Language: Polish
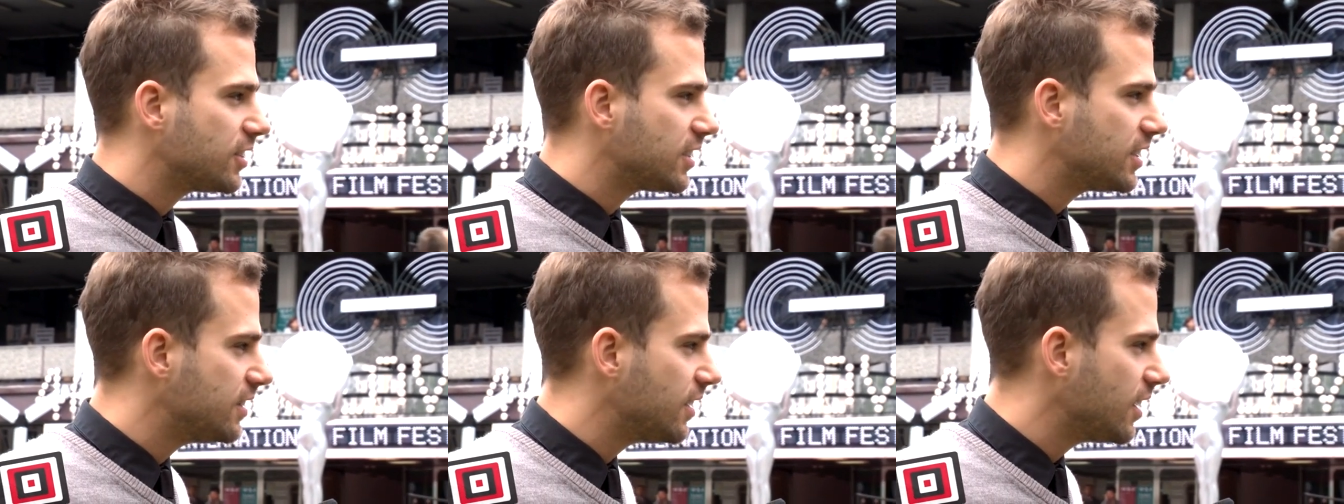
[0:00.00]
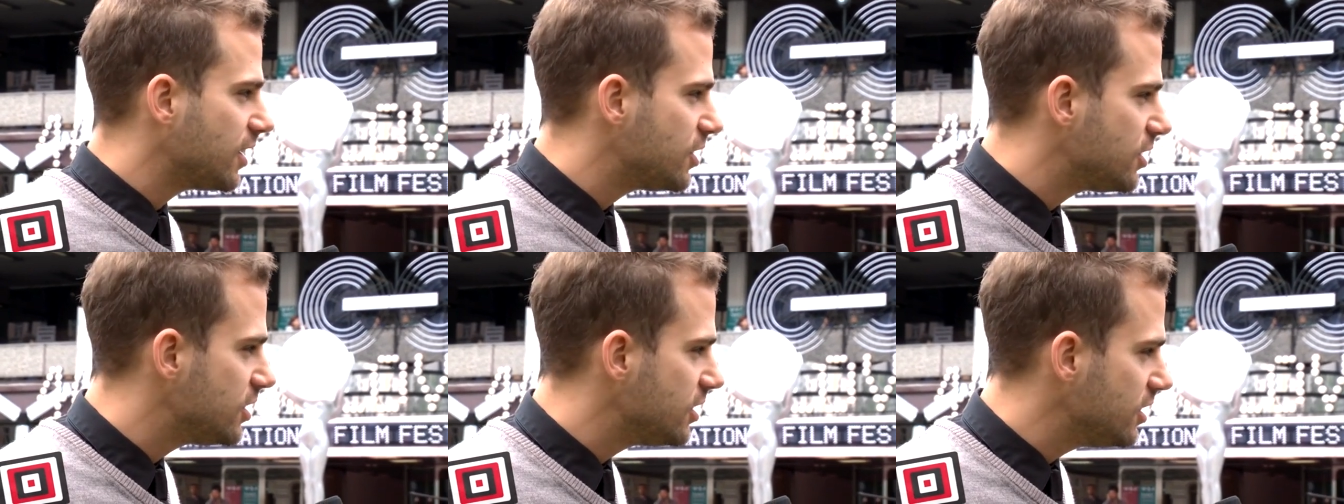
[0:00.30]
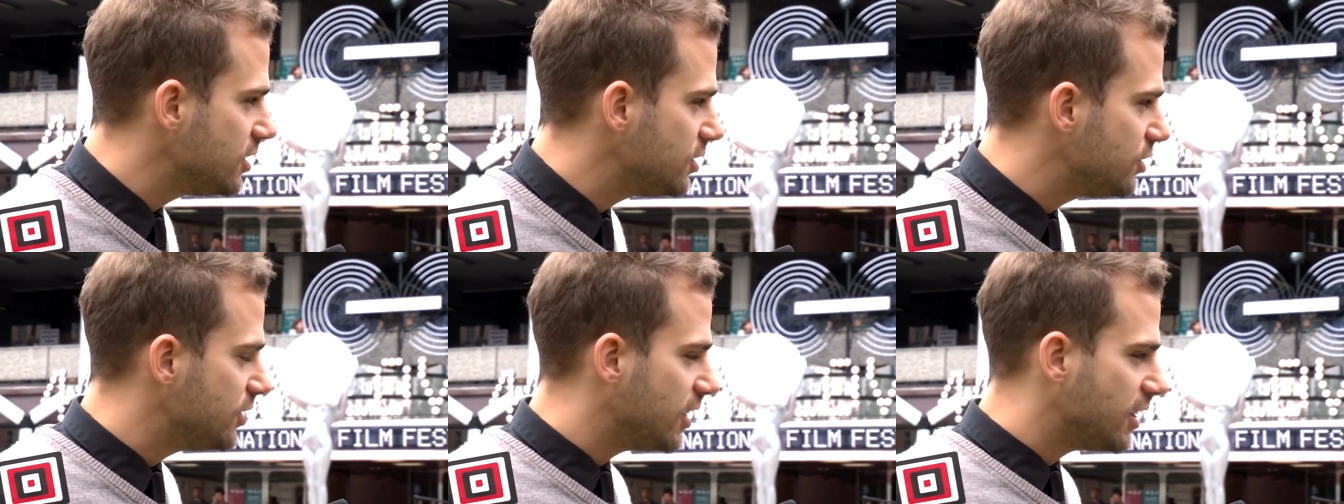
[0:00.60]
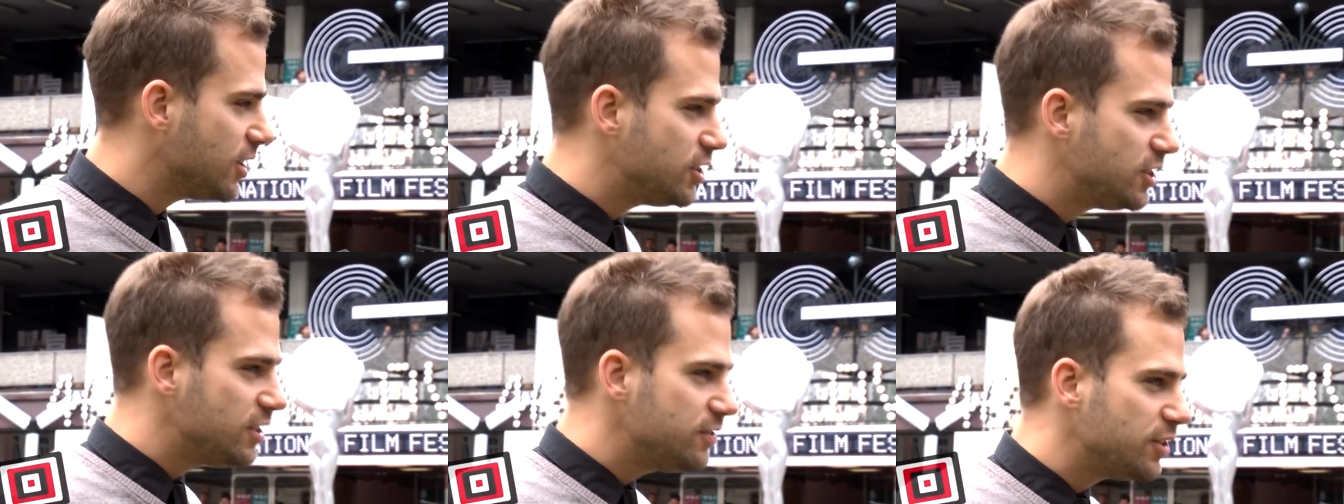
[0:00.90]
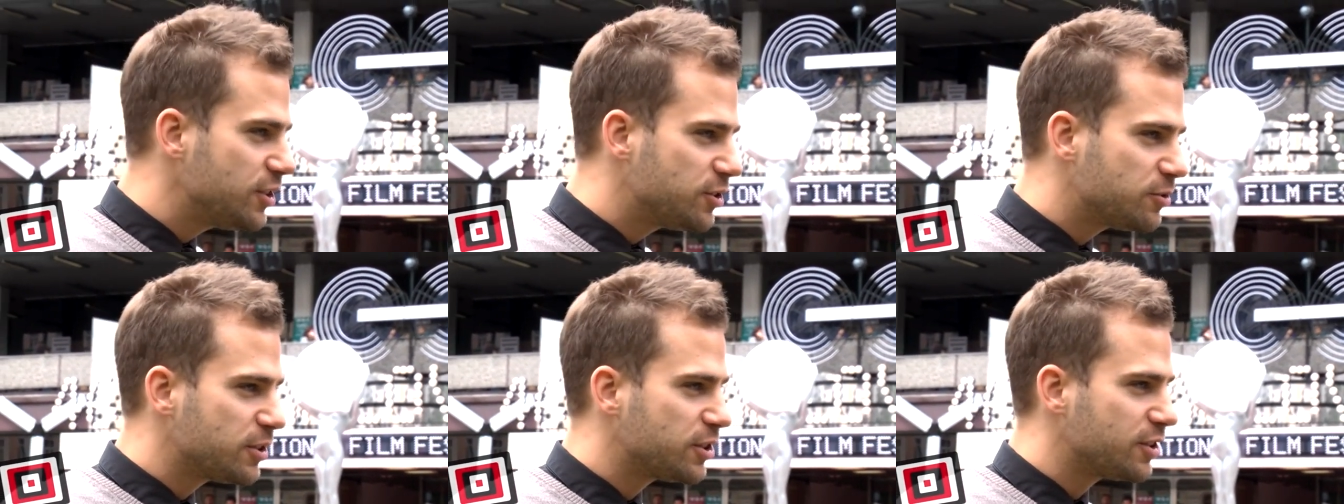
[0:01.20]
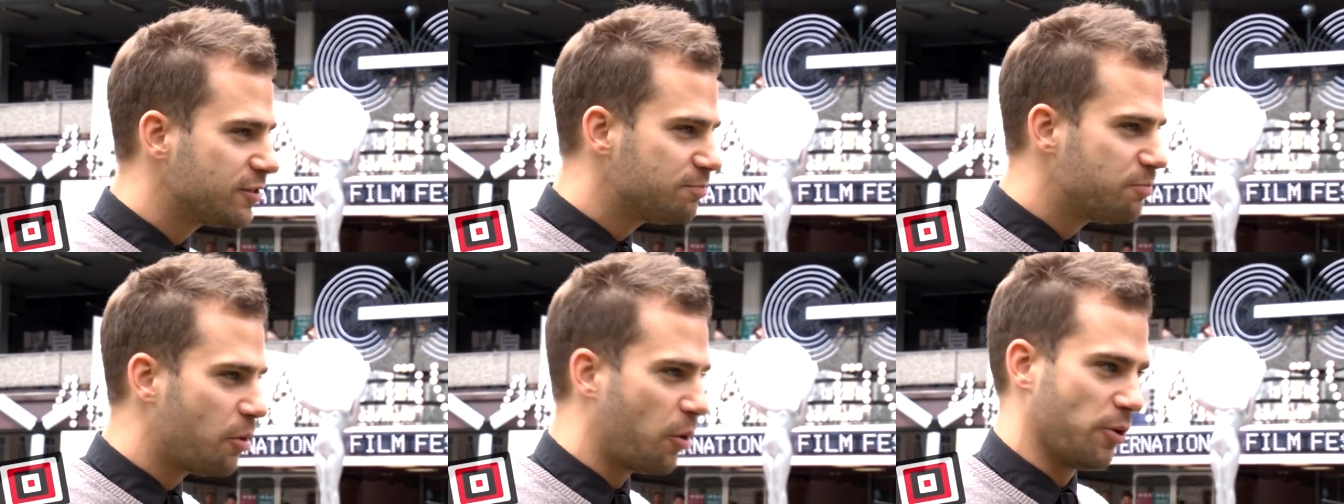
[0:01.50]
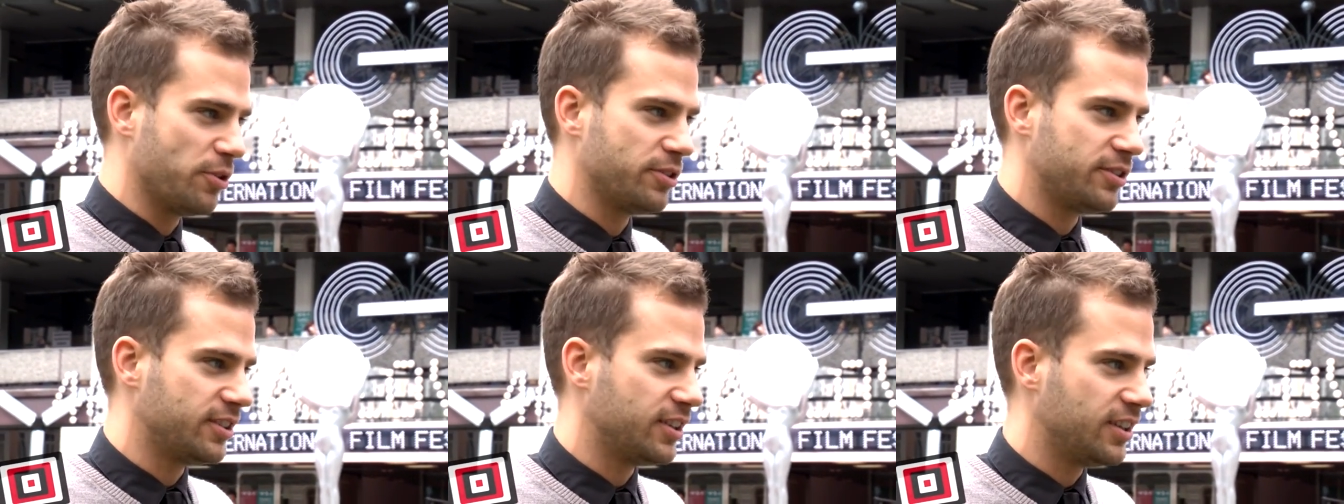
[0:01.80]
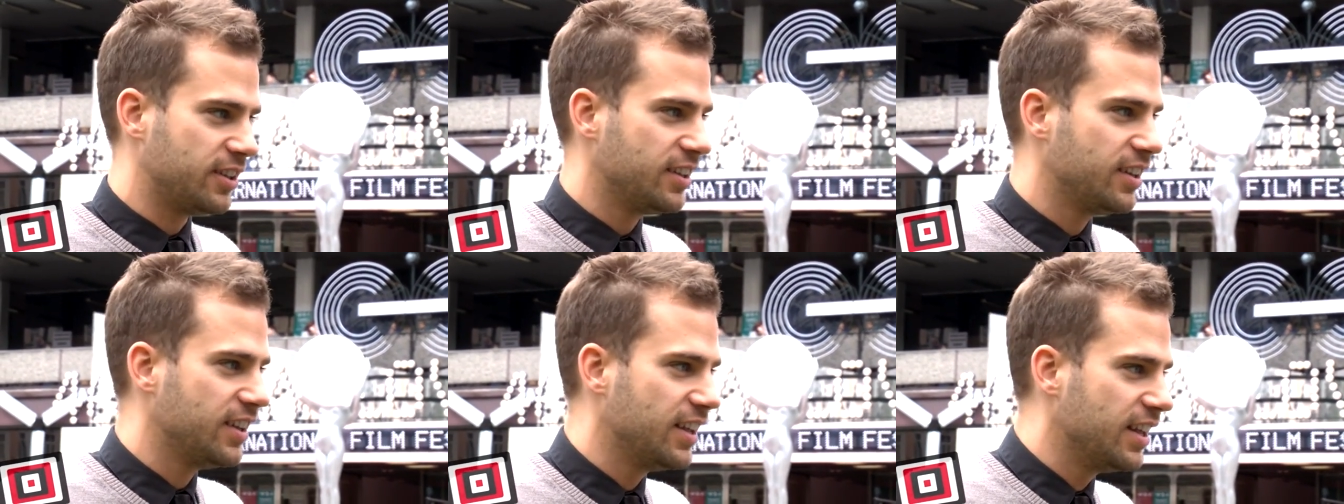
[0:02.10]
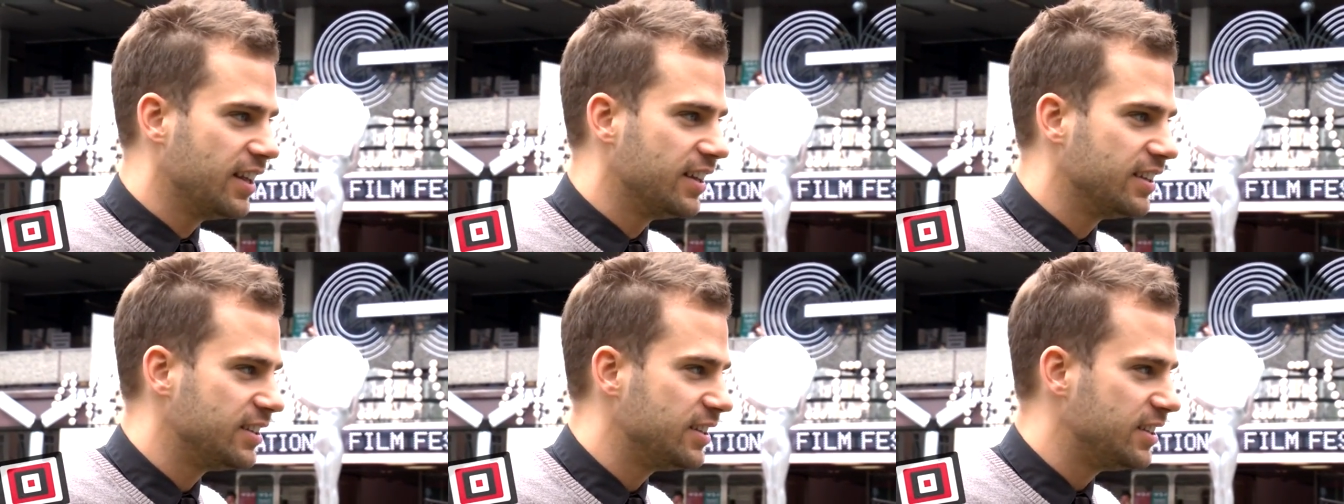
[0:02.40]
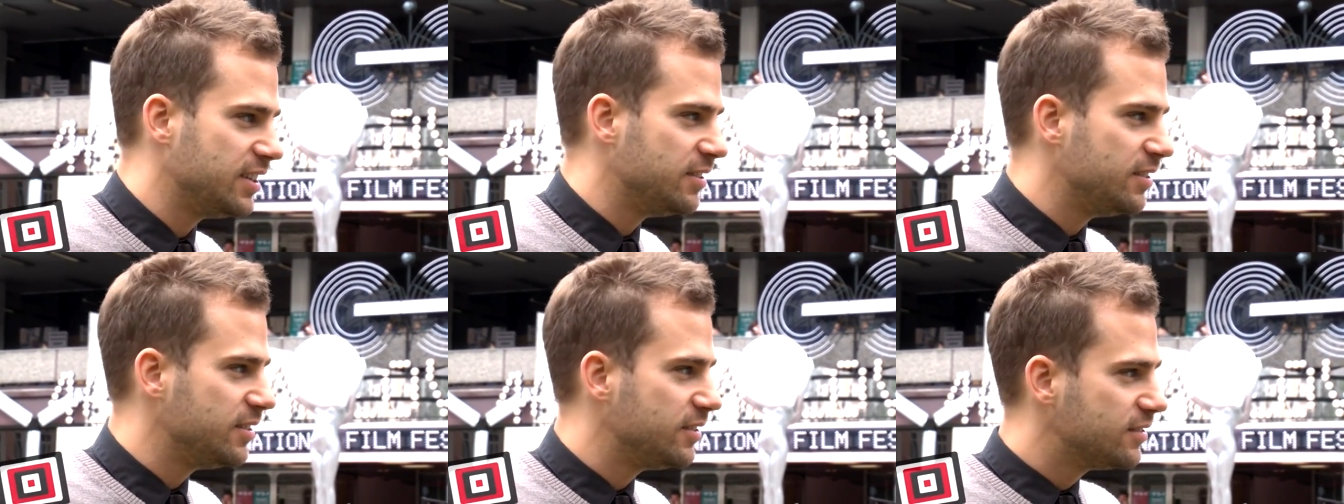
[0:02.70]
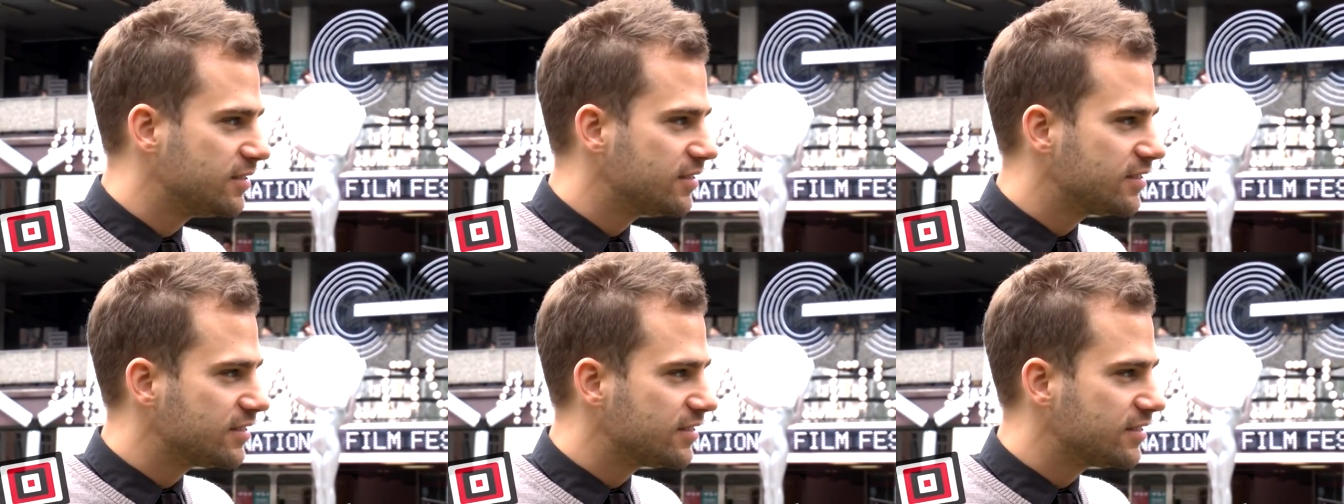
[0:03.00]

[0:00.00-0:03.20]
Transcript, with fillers: taki najdzi, najdziwniej czuję się w Polsce I, i